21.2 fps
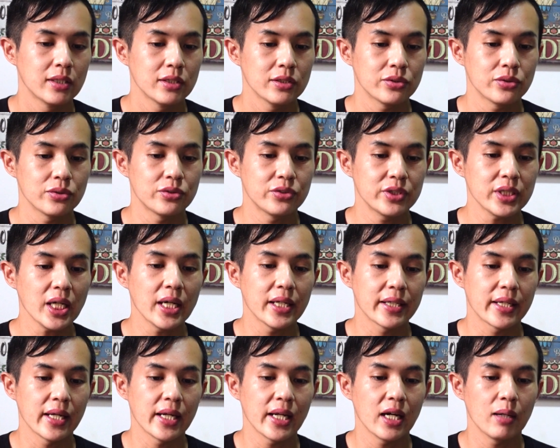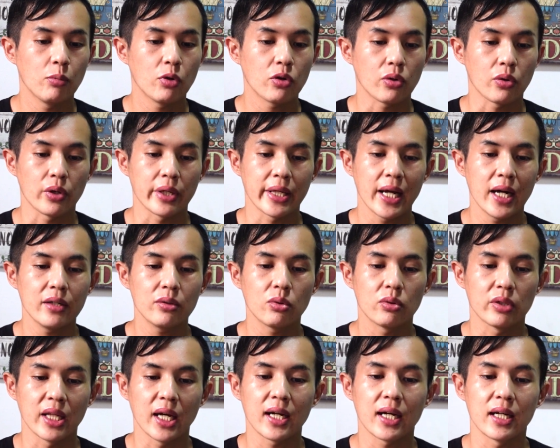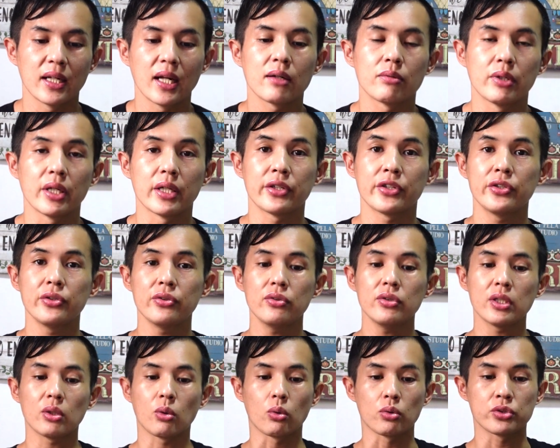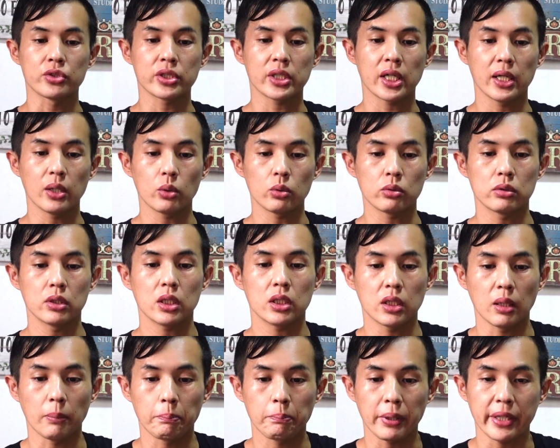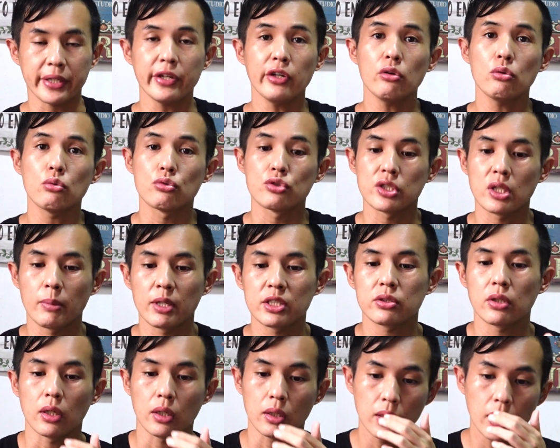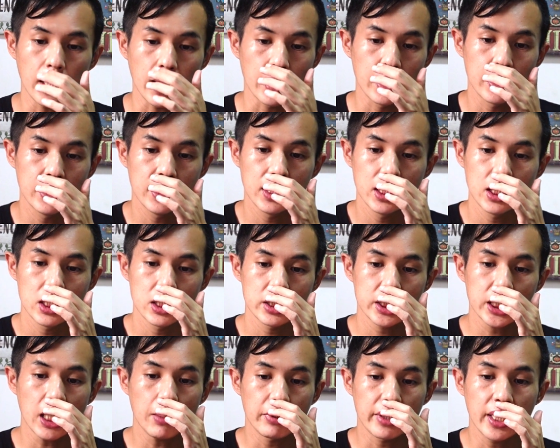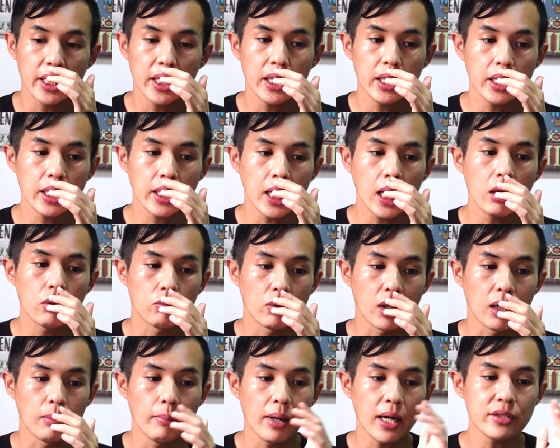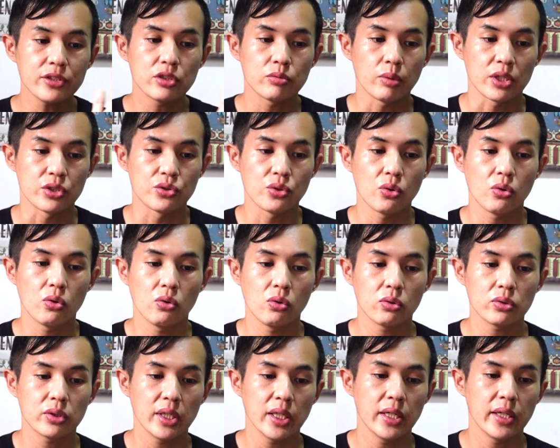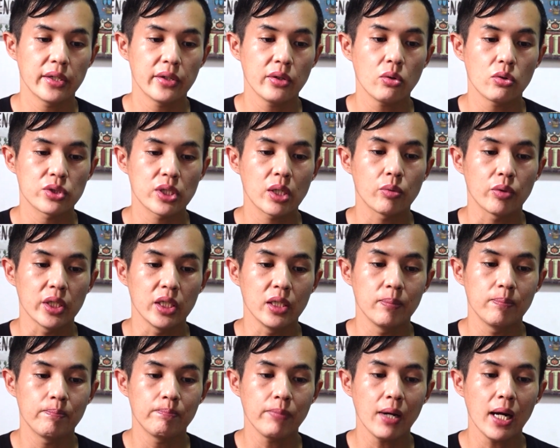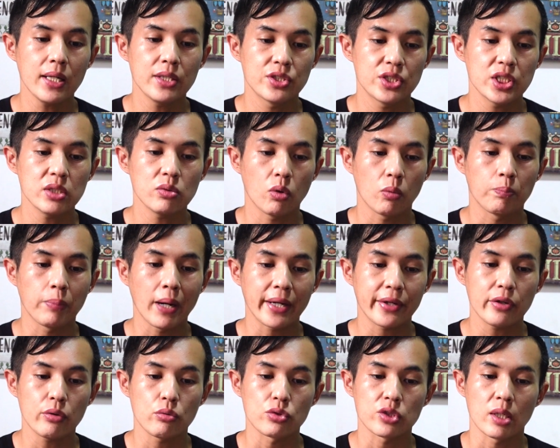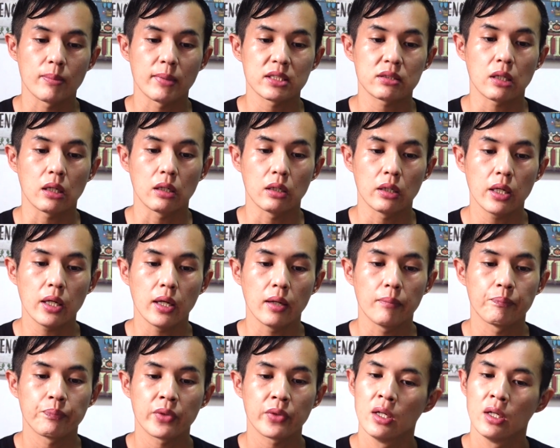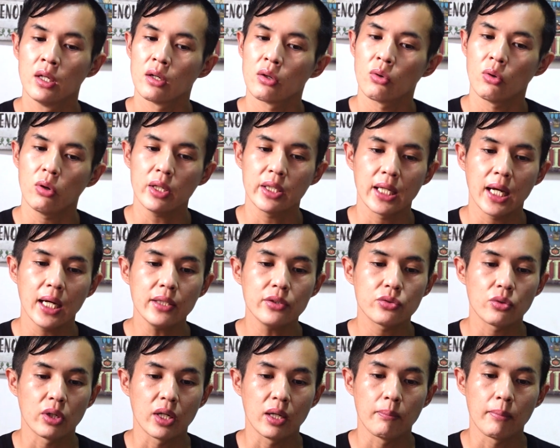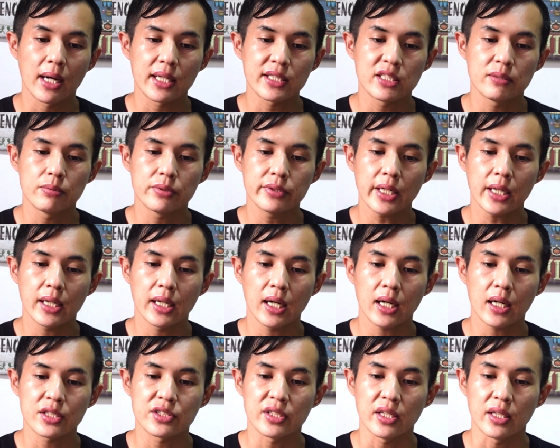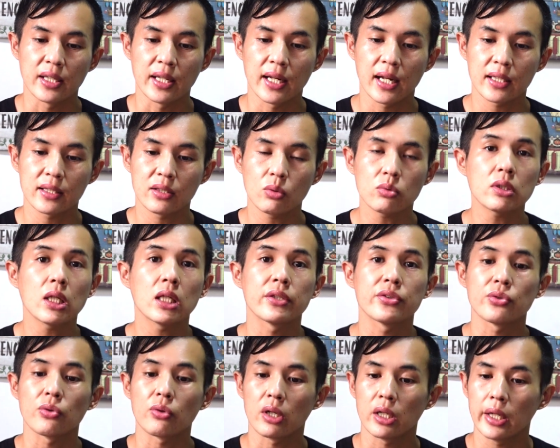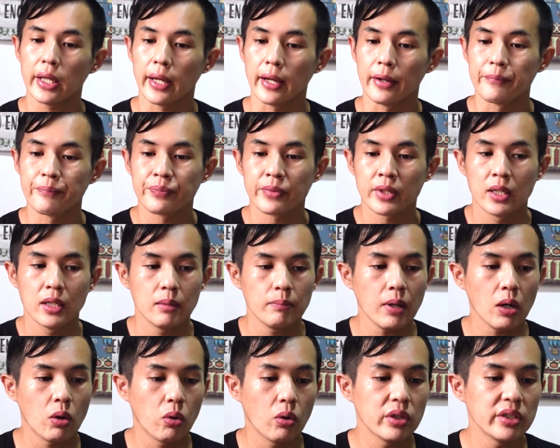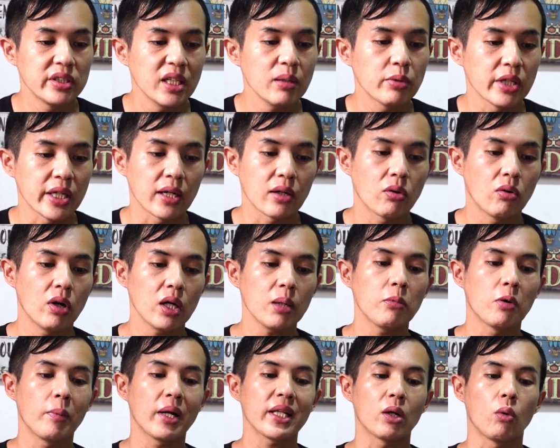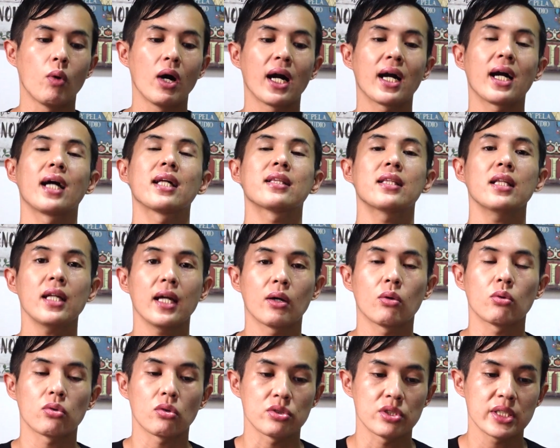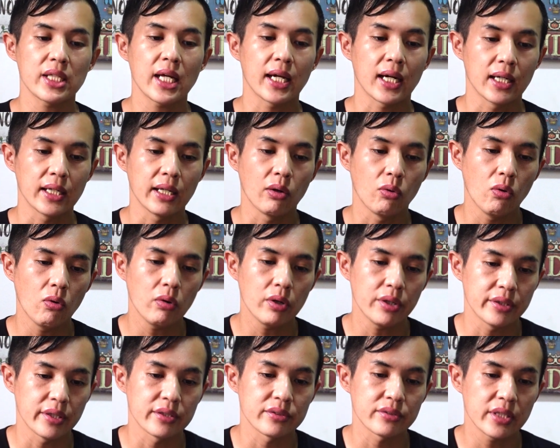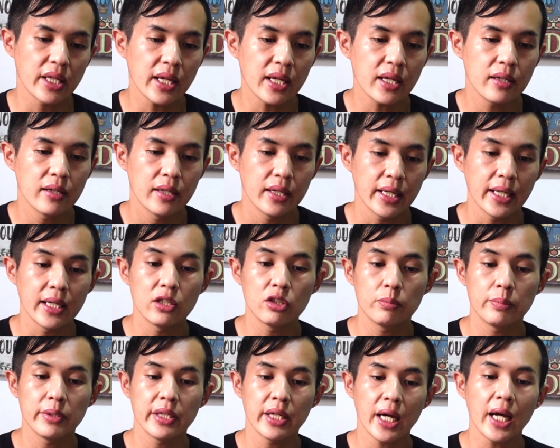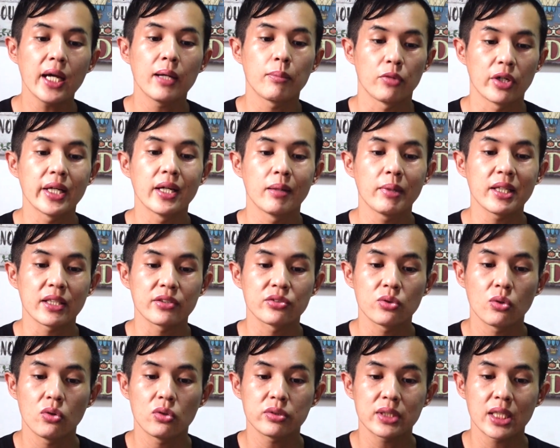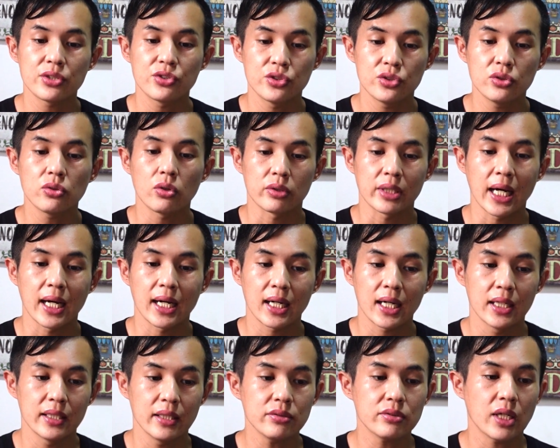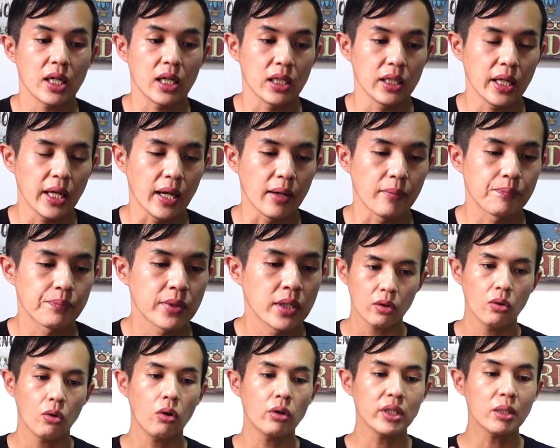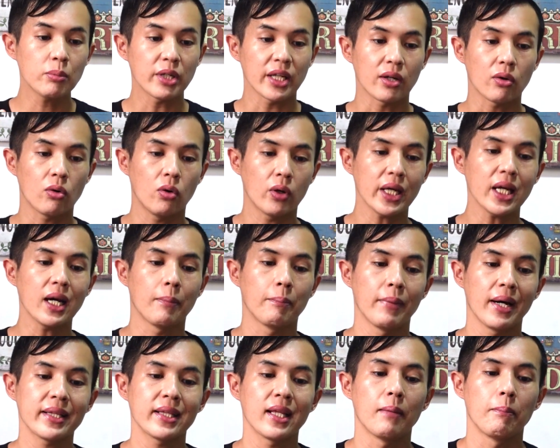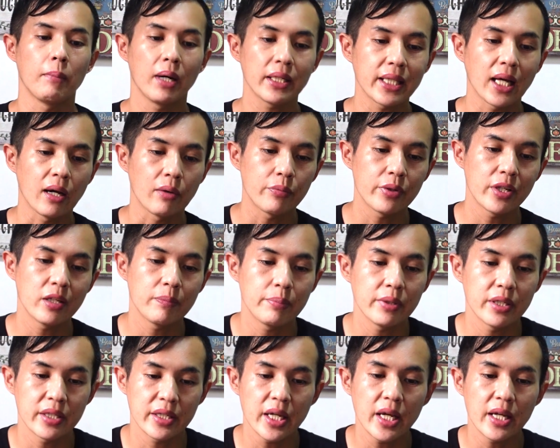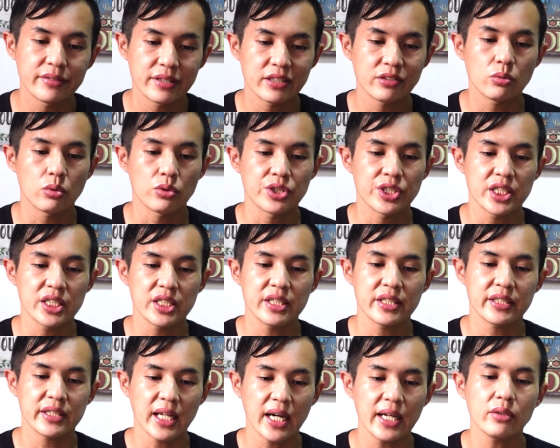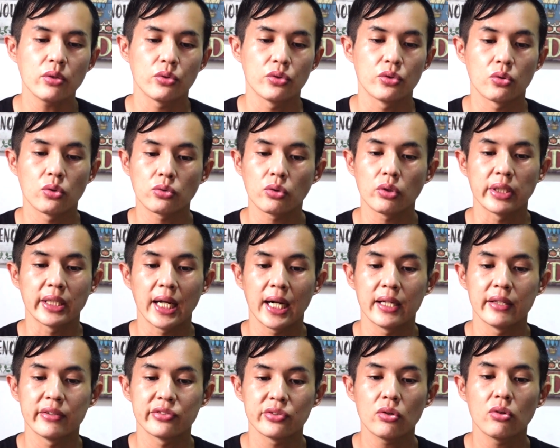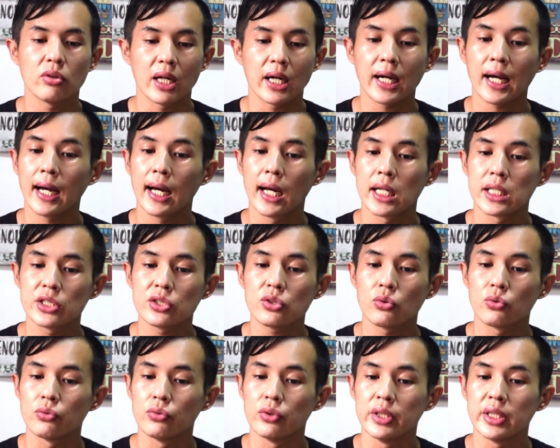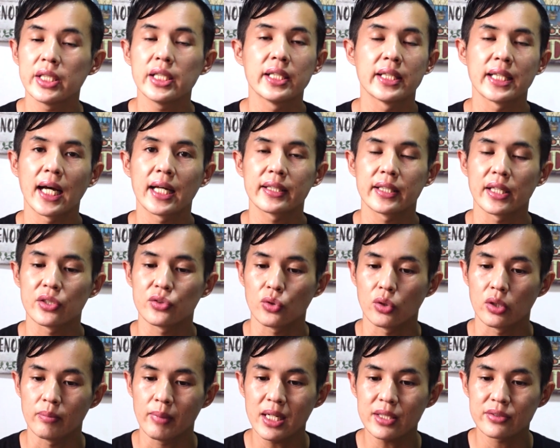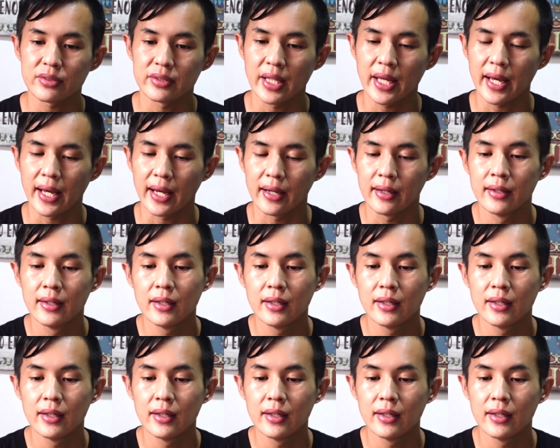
吸っちゃいけないもののやり取りなんかなくね、急にこう近寄ってきてパキューンしてますからね。しかも警官は、まずは情報提供者の一般人をパキューンしてますからね。これなんでしょうね、待ち伏せかなんかして狙っておったんでしょうかね。まあ、ほいてもね、これもまだ分かってないこと自体がね、多いんですね。NBI もね、まだ捜査中の段階ですからね。ほいでもね、これはまたまたフィリピン警察の失態ということになりそうな感じの雰囲気になってきておりますね。